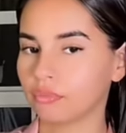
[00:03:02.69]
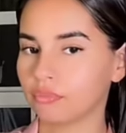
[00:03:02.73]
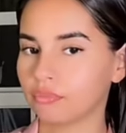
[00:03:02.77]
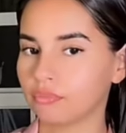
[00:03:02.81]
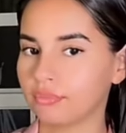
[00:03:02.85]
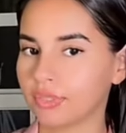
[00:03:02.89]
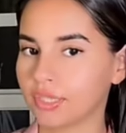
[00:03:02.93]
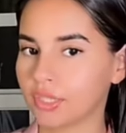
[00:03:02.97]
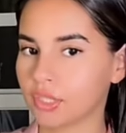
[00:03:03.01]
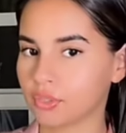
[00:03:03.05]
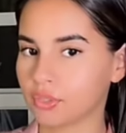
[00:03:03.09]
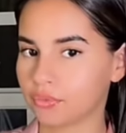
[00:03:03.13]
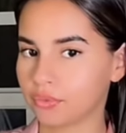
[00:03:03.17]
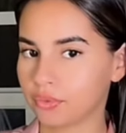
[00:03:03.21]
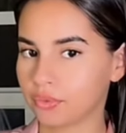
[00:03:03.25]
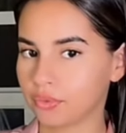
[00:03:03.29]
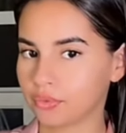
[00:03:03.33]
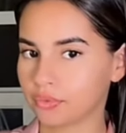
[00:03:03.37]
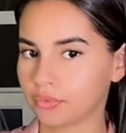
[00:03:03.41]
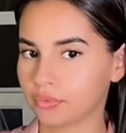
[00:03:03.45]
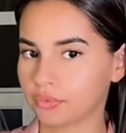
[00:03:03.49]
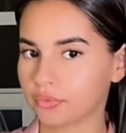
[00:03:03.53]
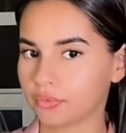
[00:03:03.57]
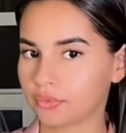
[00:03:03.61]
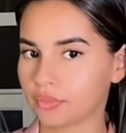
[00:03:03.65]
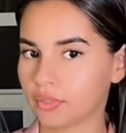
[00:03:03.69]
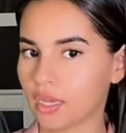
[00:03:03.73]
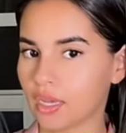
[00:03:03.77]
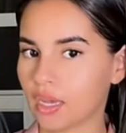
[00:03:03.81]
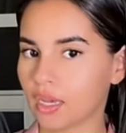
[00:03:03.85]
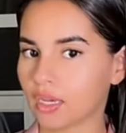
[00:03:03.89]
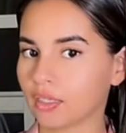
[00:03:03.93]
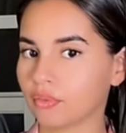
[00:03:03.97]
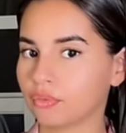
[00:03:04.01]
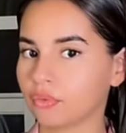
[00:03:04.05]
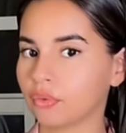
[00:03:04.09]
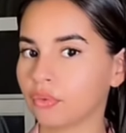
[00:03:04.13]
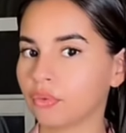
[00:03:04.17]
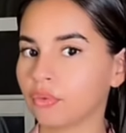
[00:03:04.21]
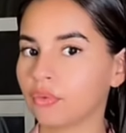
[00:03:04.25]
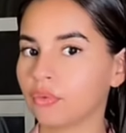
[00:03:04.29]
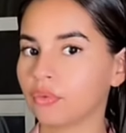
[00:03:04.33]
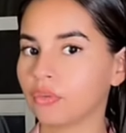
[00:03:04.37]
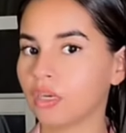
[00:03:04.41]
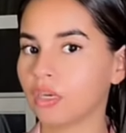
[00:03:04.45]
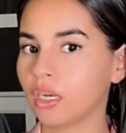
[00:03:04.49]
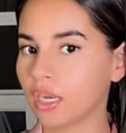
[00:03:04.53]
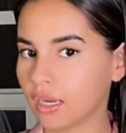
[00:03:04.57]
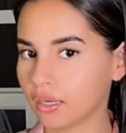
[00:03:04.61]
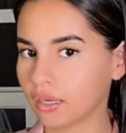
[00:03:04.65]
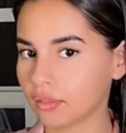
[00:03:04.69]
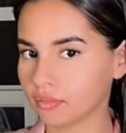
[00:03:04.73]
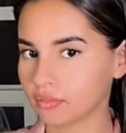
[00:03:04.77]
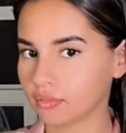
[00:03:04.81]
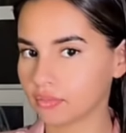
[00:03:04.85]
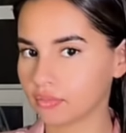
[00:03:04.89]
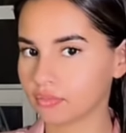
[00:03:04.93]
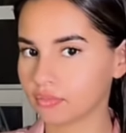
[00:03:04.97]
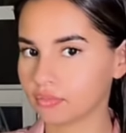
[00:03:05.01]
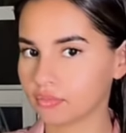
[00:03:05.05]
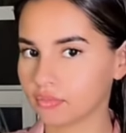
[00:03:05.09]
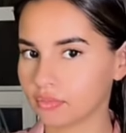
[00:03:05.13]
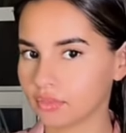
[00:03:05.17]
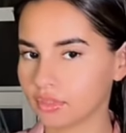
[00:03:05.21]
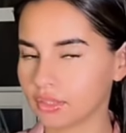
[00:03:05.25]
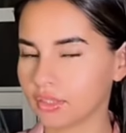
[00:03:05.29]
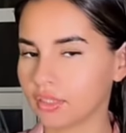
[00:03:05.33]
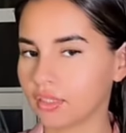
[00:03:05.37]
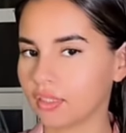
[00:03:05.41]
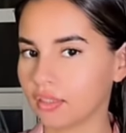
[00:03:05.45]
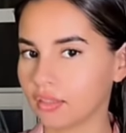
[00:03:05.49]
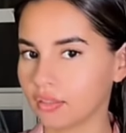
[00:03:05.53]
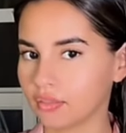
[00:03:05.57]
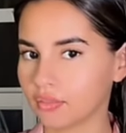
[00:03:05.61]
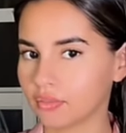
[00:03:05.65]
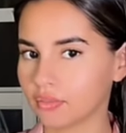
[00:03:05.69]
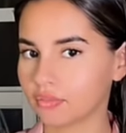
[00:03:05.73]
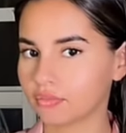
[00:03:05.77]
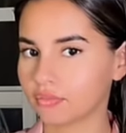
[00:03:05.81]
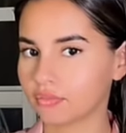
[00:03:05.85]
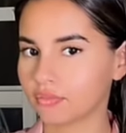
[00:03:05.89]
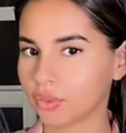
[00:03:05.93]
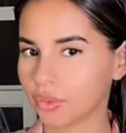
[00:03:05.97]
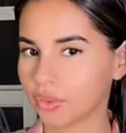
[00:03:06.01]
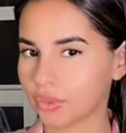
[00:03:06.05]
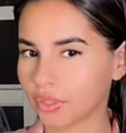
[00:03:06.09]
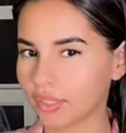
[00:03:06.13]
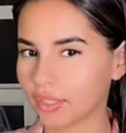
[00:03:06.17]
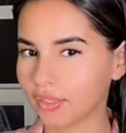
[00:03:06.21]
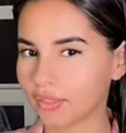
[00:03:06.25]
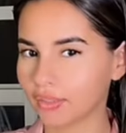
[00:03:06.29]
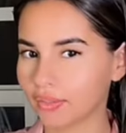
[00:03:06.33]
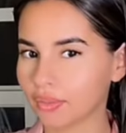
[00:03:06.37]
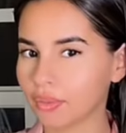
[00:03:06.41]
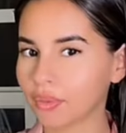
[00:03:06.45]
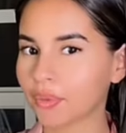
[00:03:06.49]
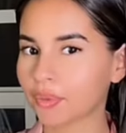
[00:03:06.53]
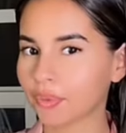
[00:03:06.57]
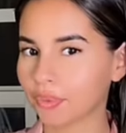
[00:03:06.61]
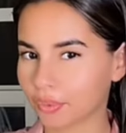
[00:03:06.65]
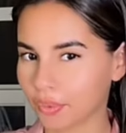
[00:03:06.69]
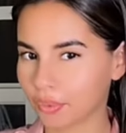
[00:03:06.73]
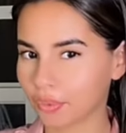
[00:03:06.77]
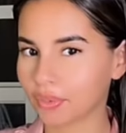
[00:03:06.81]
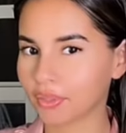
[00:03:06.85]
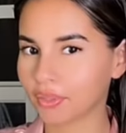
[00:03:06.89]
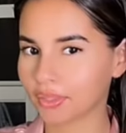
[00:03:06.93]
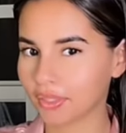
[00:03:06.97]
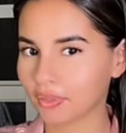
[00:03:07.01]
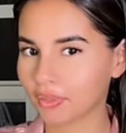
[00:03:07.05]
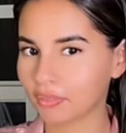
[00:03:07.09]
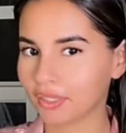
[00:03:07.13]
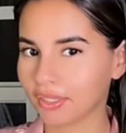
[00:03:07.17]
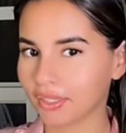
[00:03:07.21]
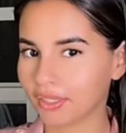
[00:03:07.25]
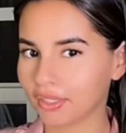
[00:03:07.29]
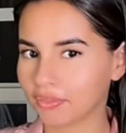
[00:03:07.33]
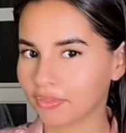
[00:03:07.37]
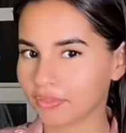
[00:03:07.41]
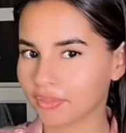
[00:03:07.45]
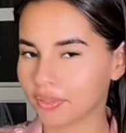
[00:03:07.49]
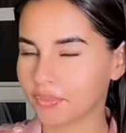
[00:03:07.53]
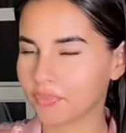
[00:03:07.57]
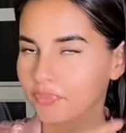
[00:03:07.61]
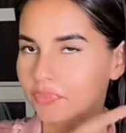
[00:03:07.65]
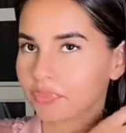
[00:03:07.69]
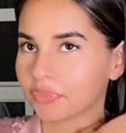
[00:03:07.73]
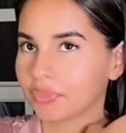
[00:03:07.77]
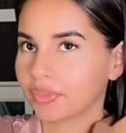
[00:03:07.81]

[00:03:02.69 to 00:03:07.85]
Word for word: mes cheveux arriveront là, une là. Ok Retenez bien les filles.